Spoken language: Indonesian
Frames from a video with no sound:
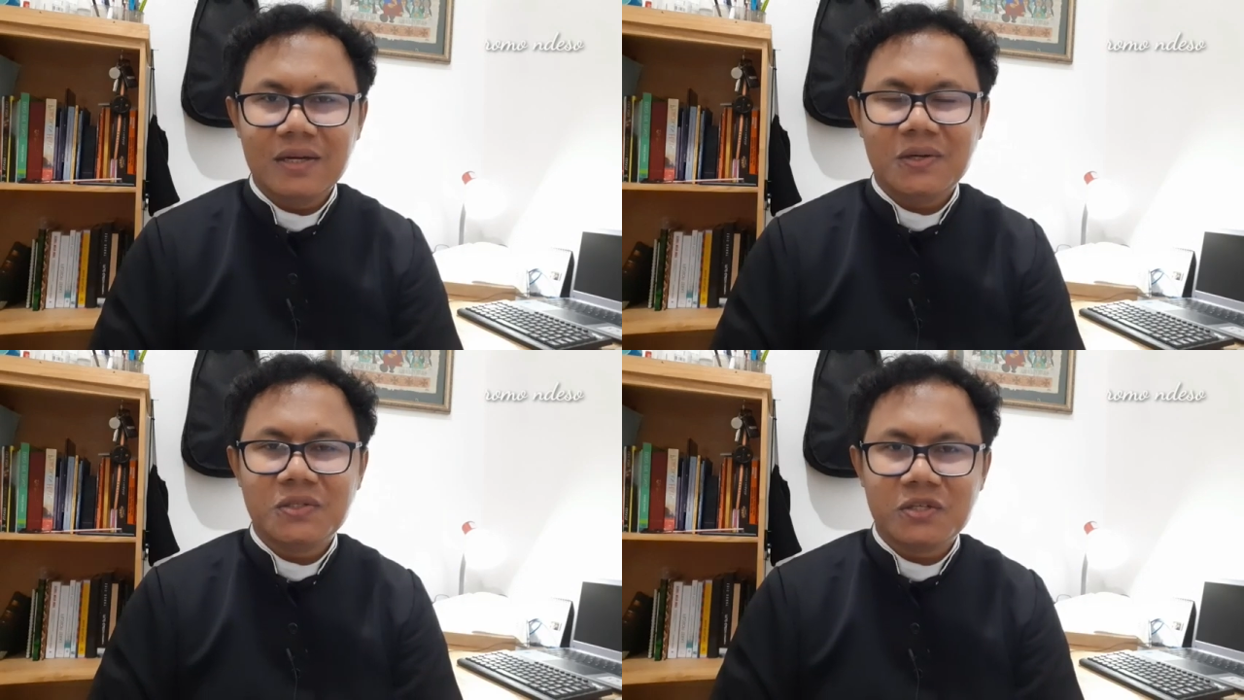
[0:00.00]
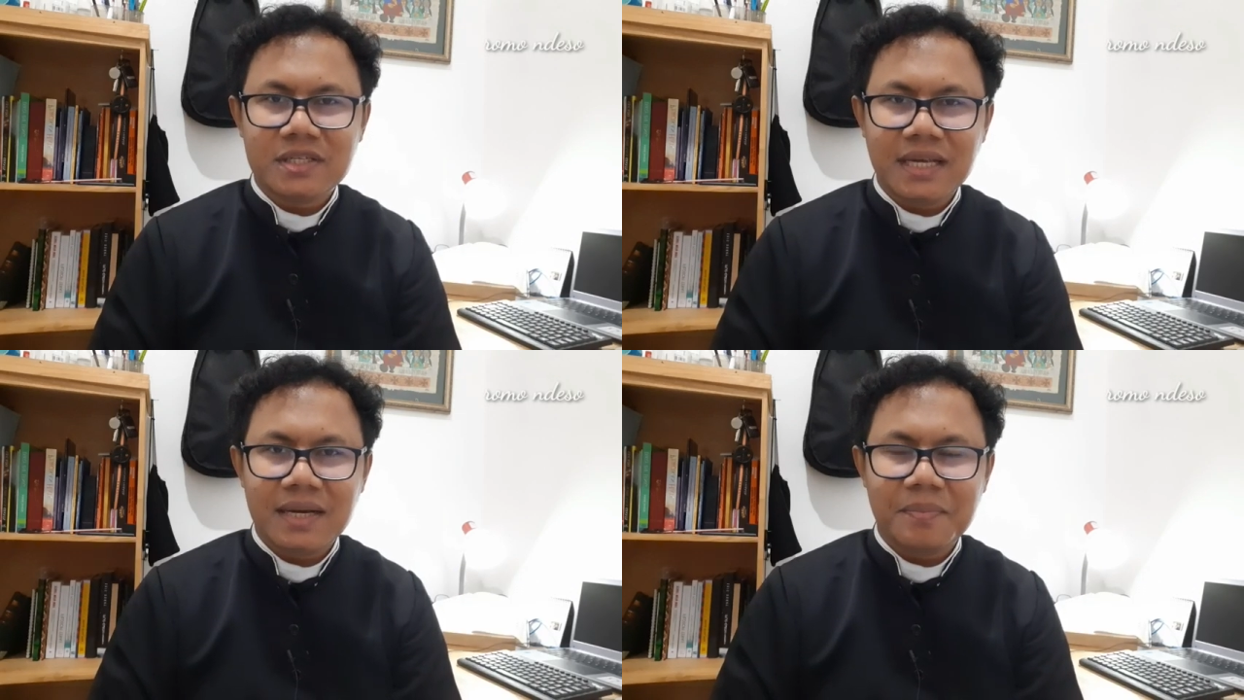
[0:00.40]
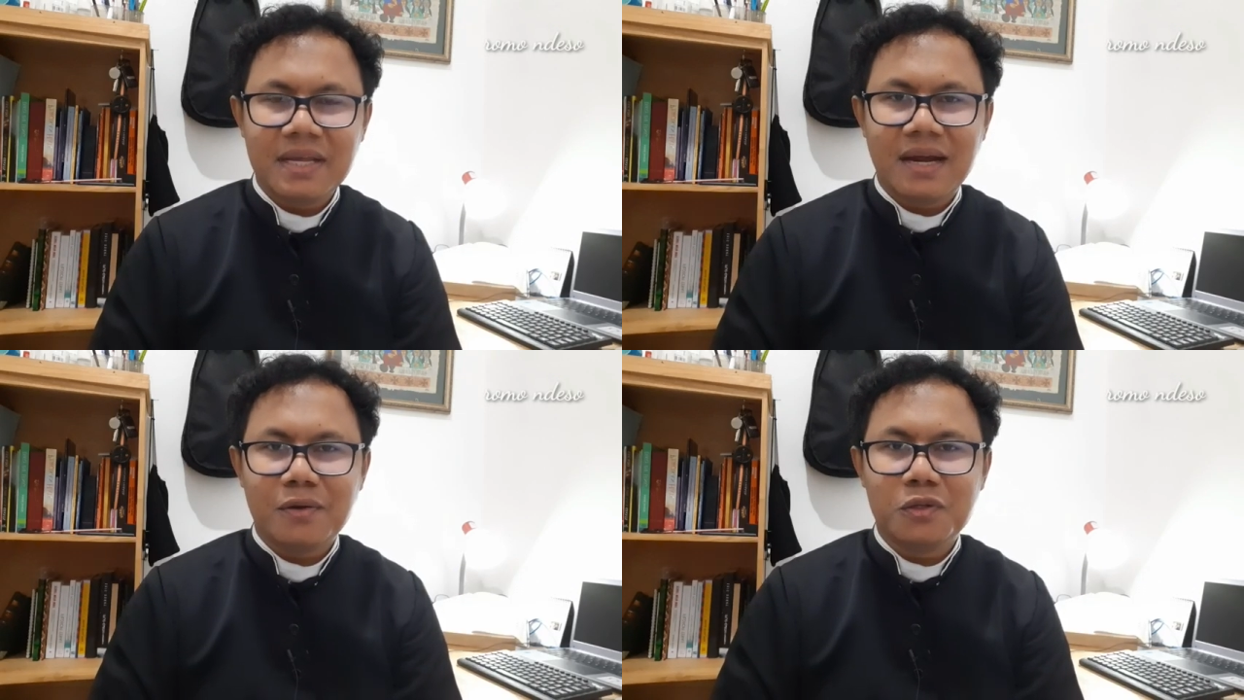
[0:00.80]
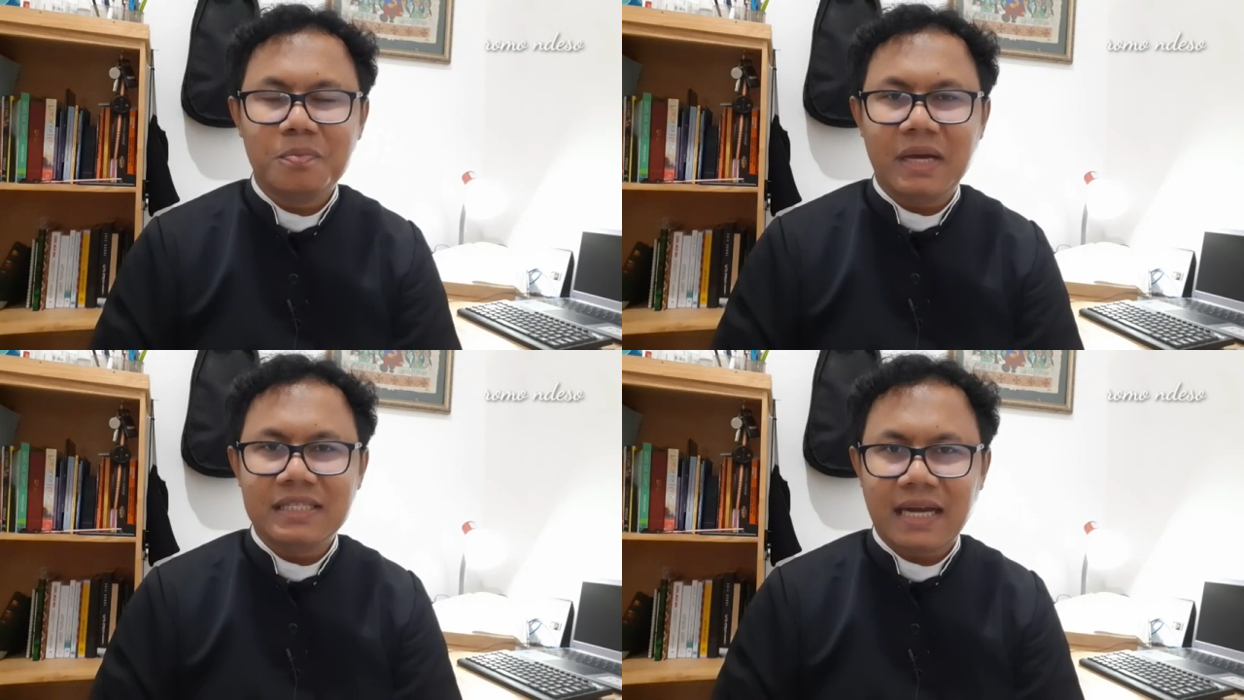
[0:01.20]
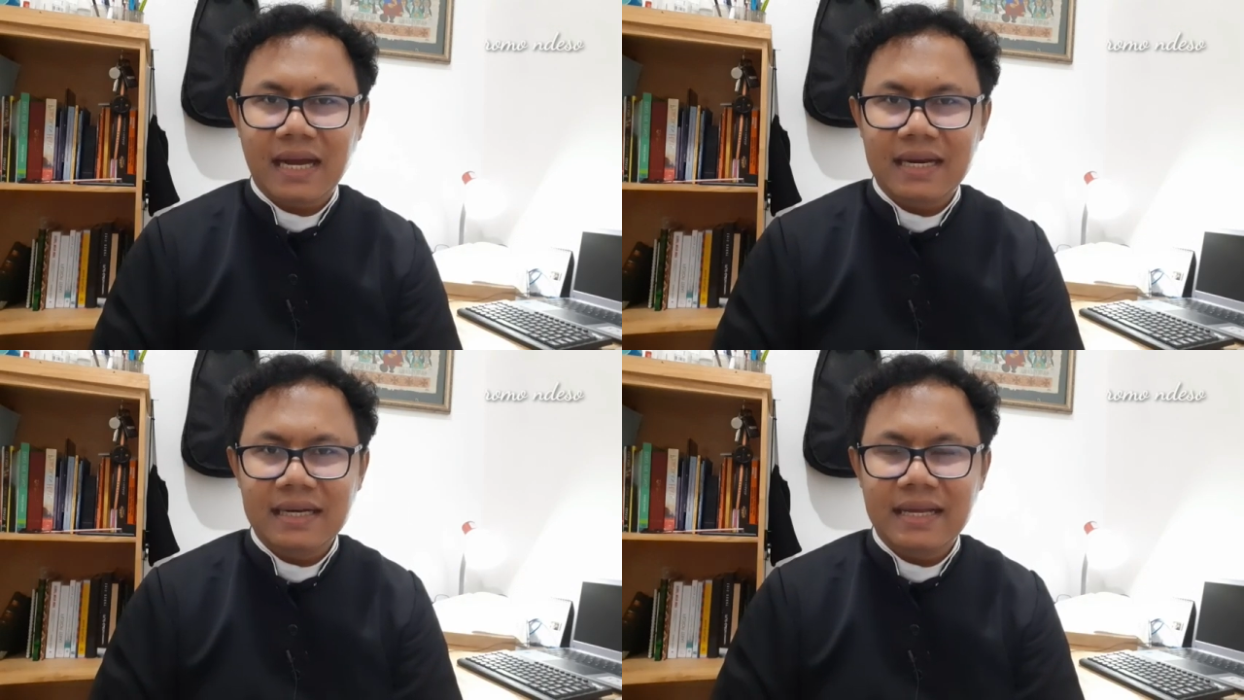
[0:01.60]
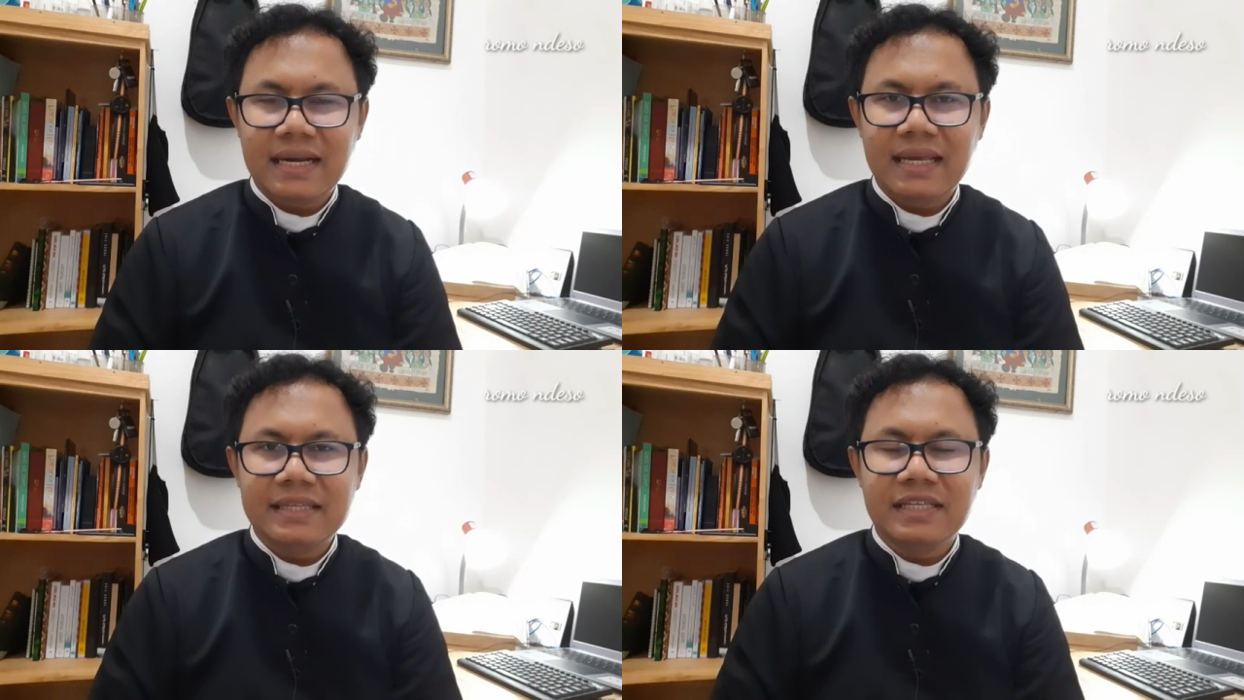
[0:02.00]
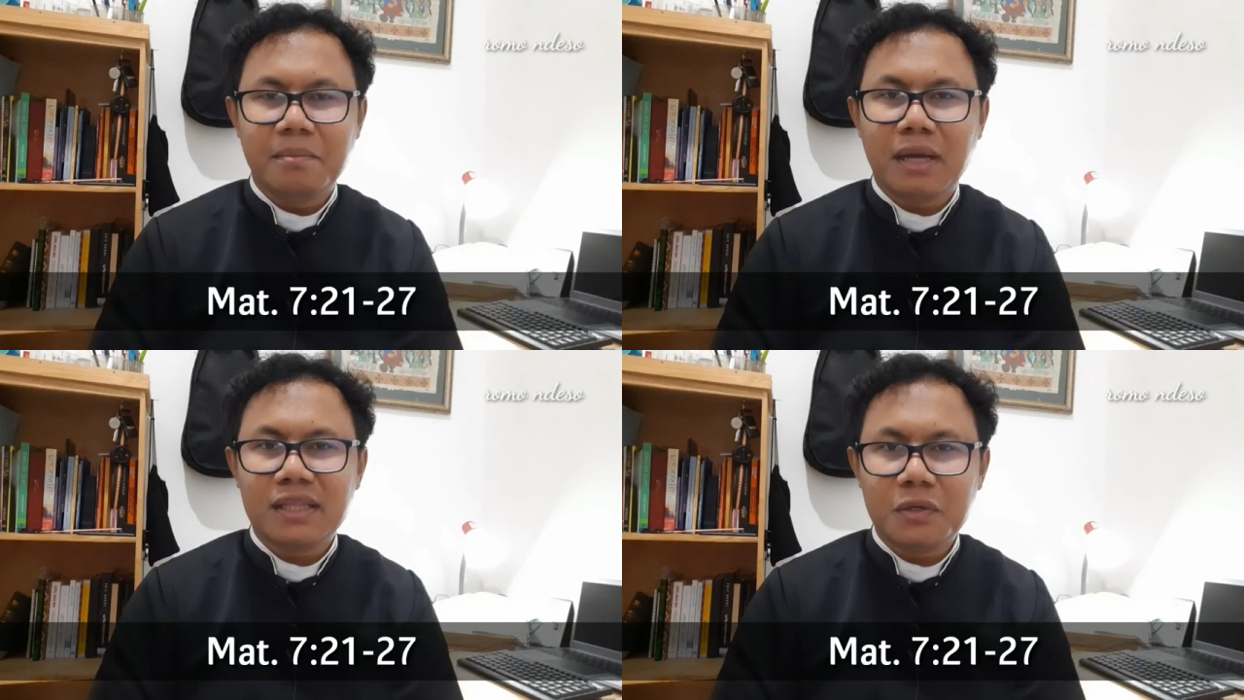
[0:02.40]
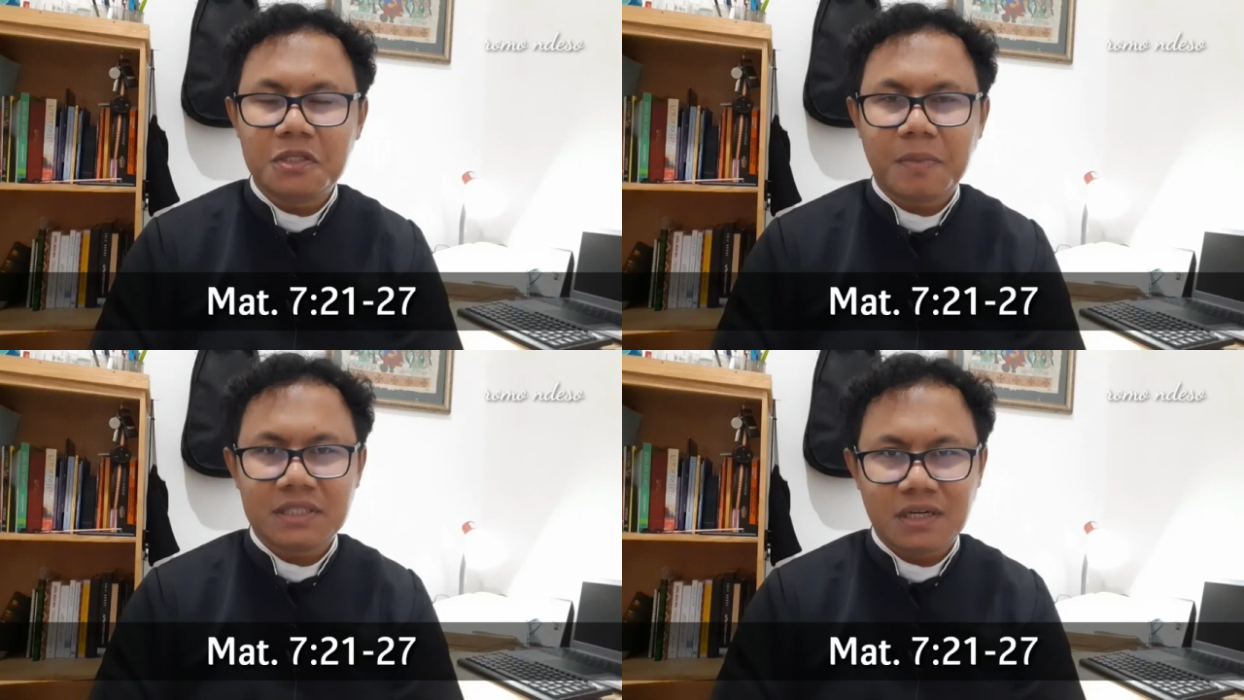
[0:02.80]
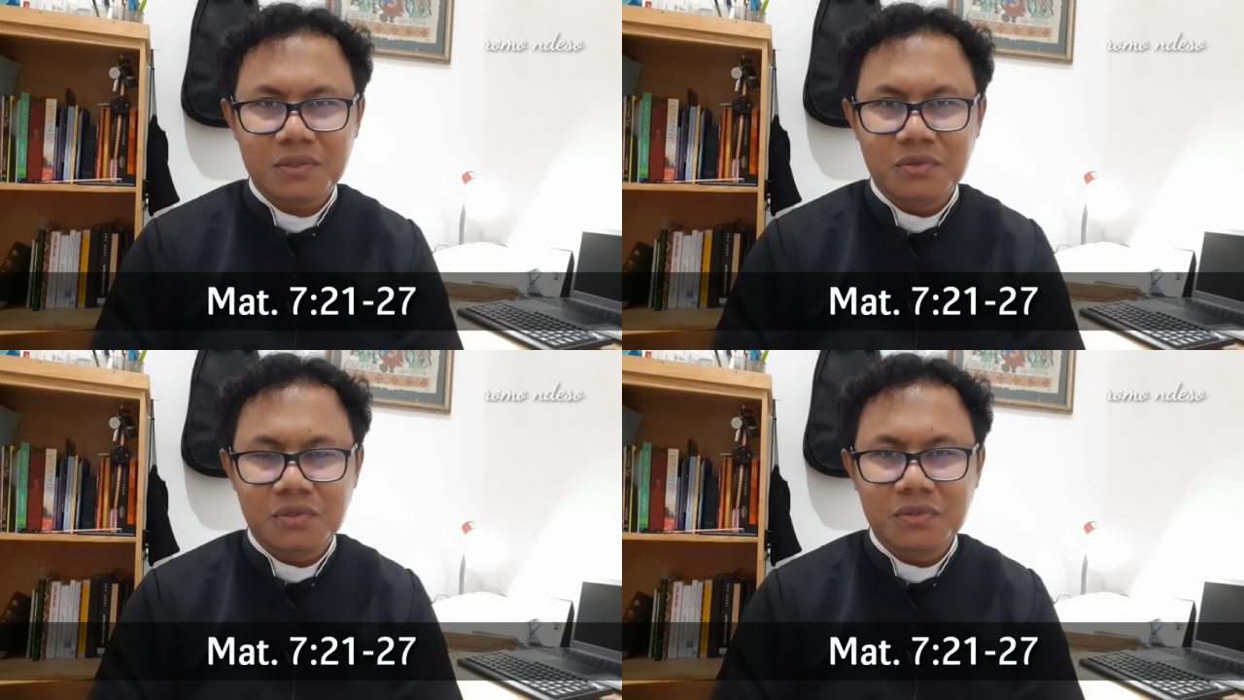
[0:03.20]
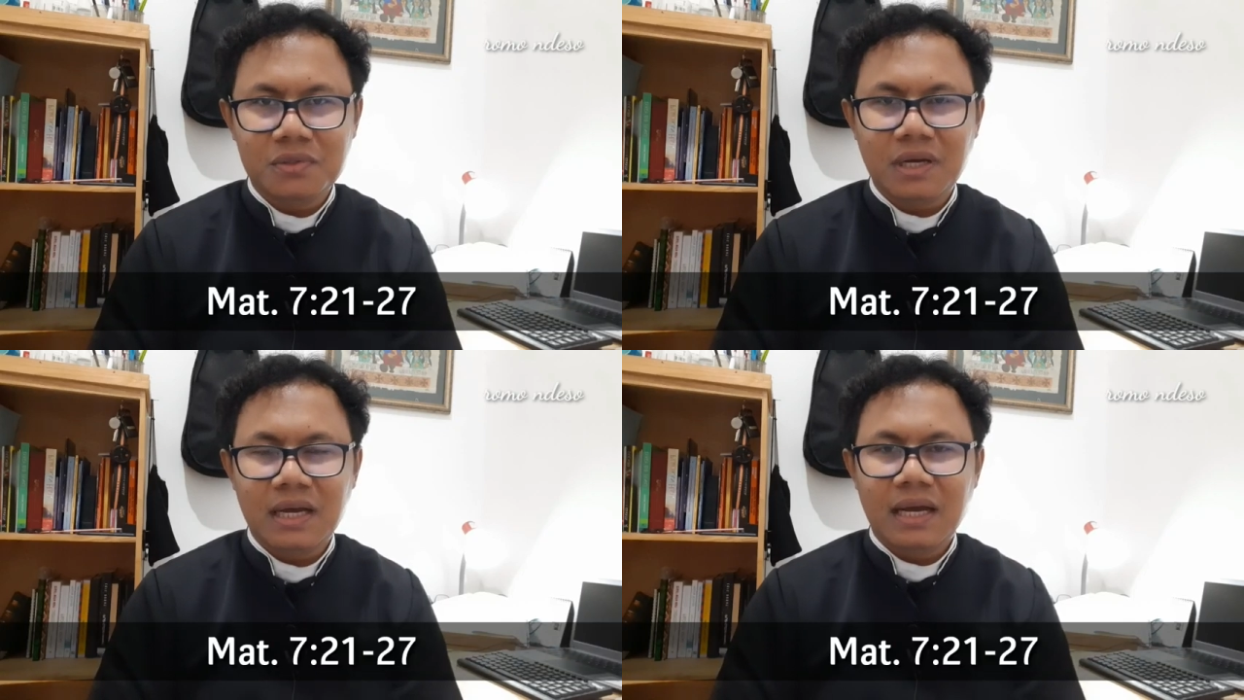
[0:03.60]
khususnya menyangkut bacaan dari Injil Matius pasal 7